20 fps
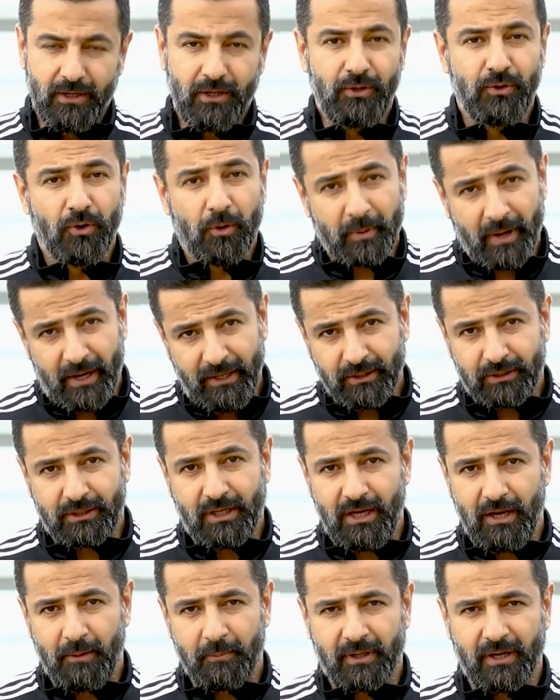اليوم راح
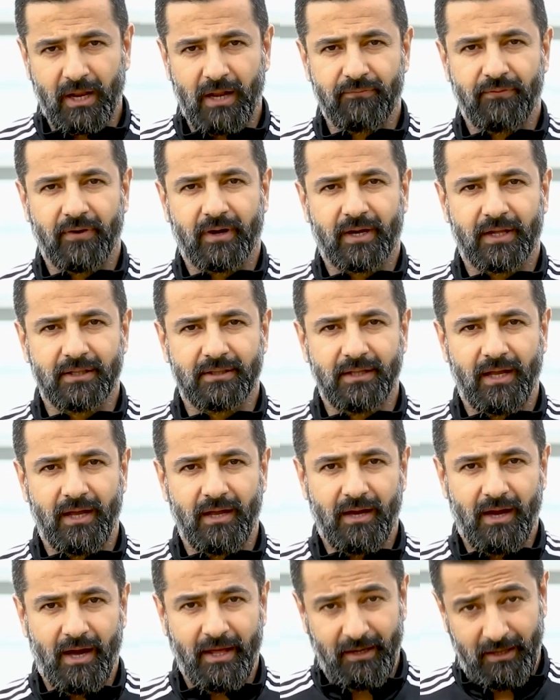نتكلم خلال
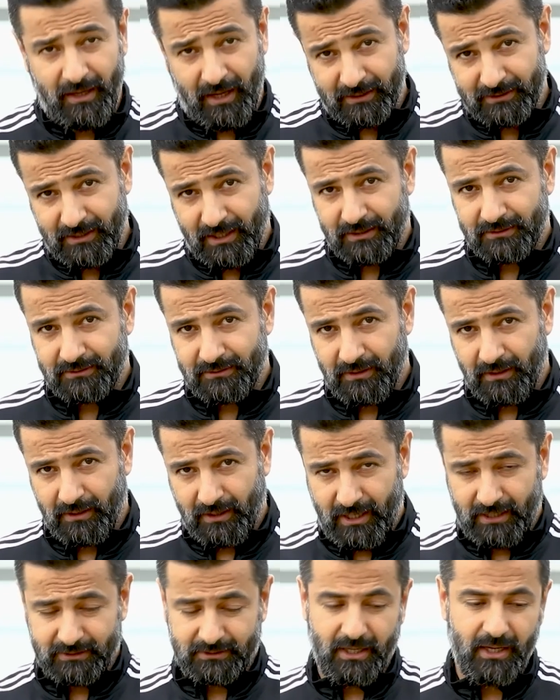فقرتنا عن العادات
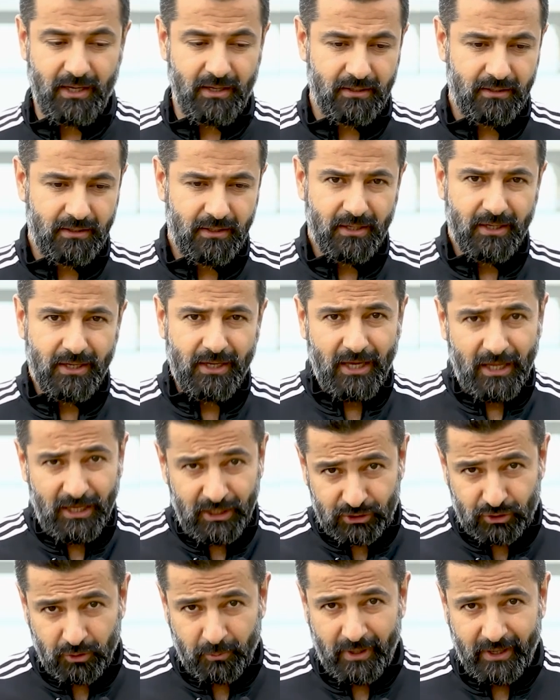الخاطئة
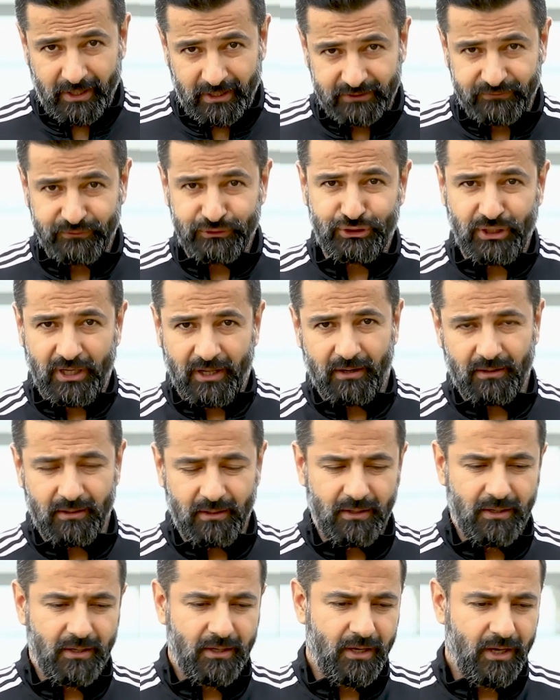اللي تمارس في الشهر
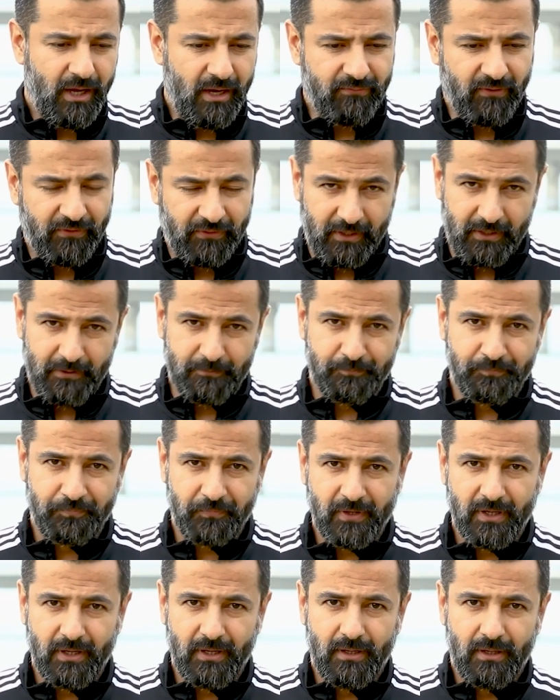الفضيل
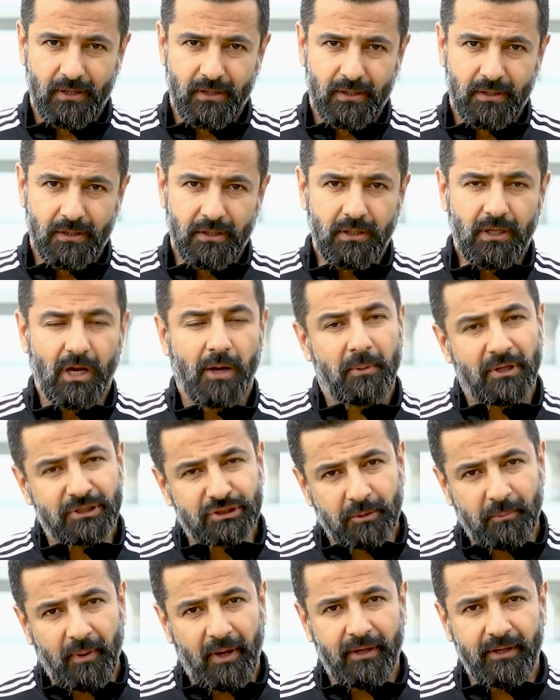يا ما
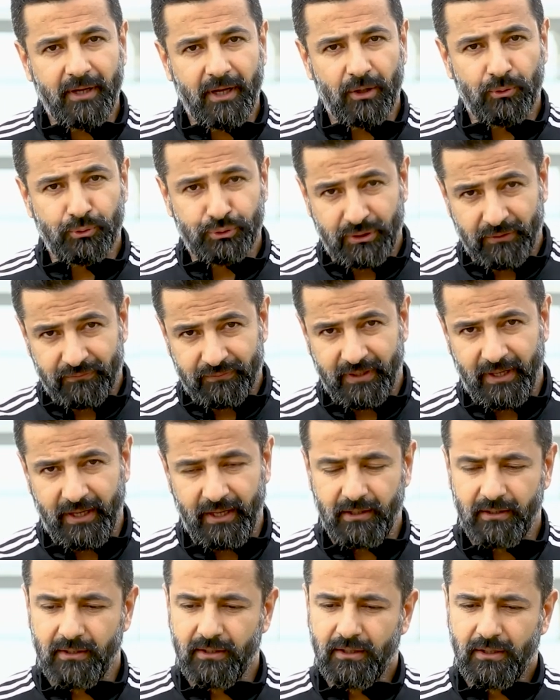سمعنا
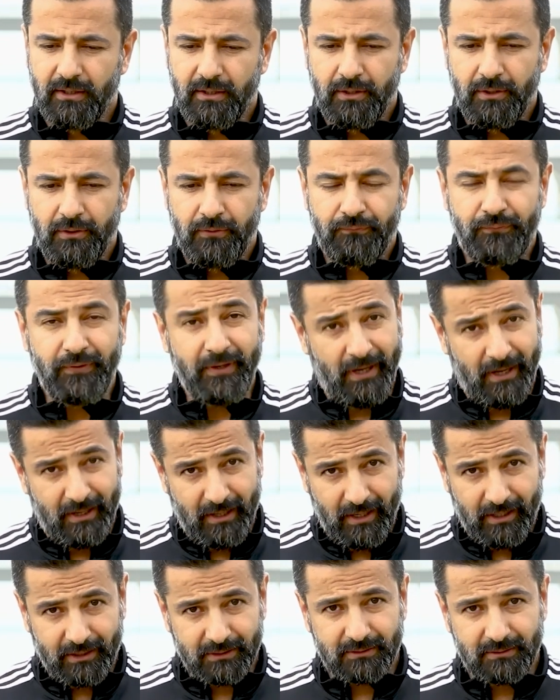وشفنا في
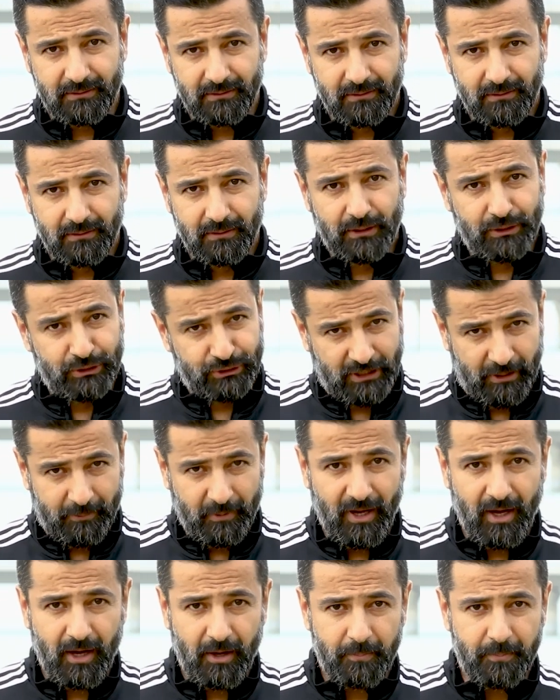حالات
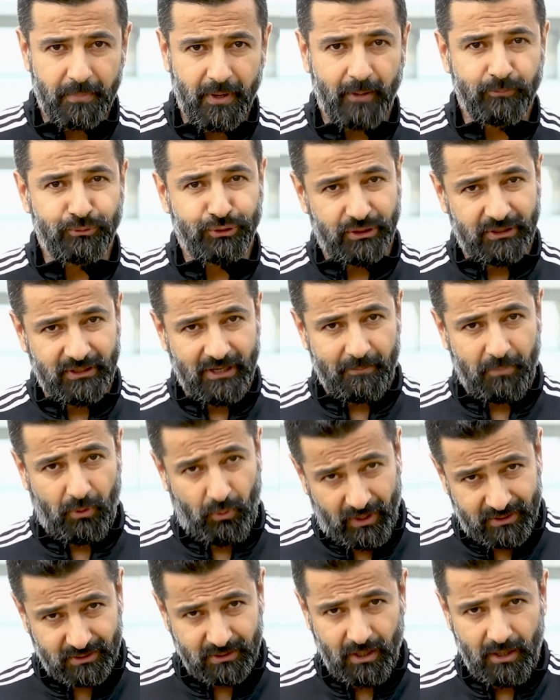شباب أمشي يابا
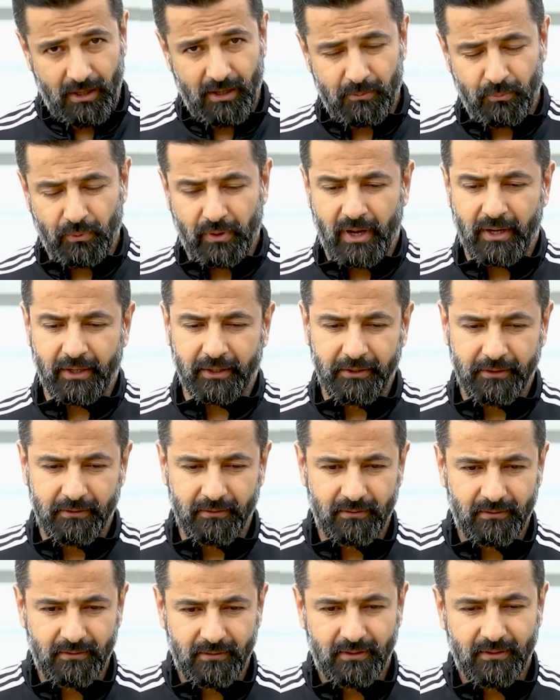وحتى
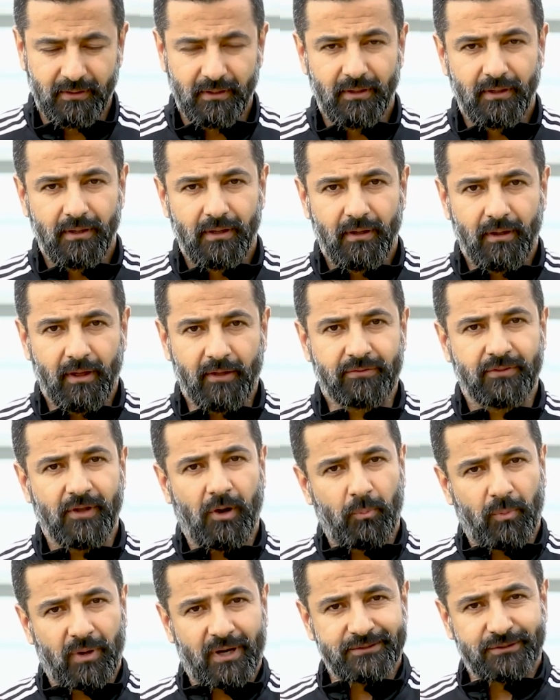مراهقين
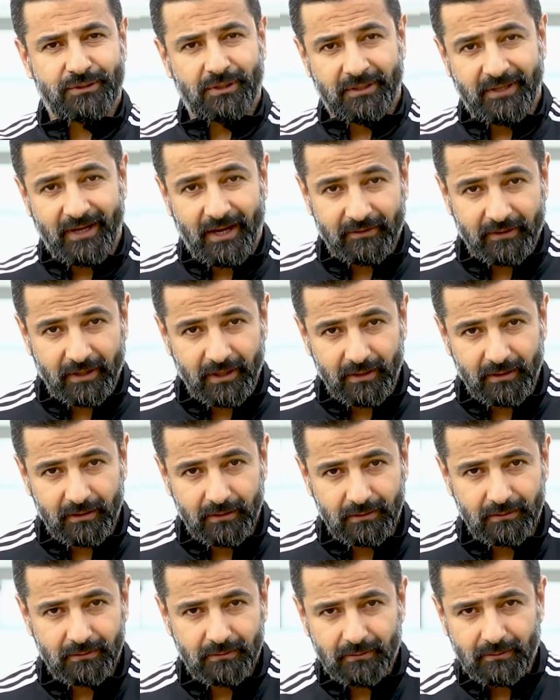أثناء ممارسة الرياضة
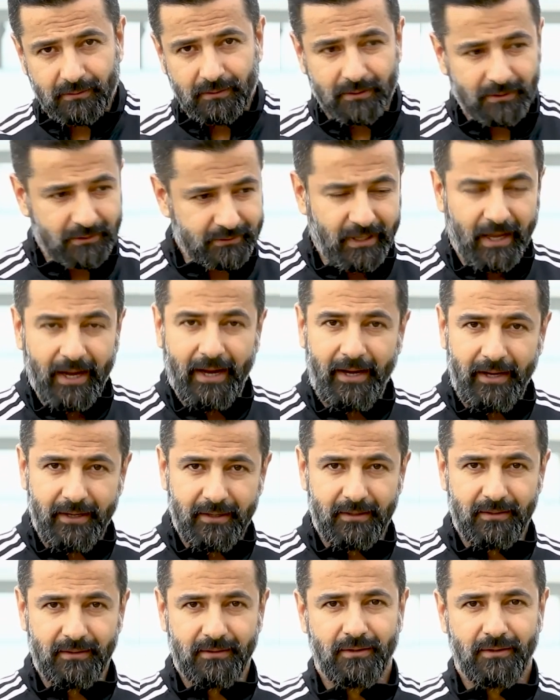طاح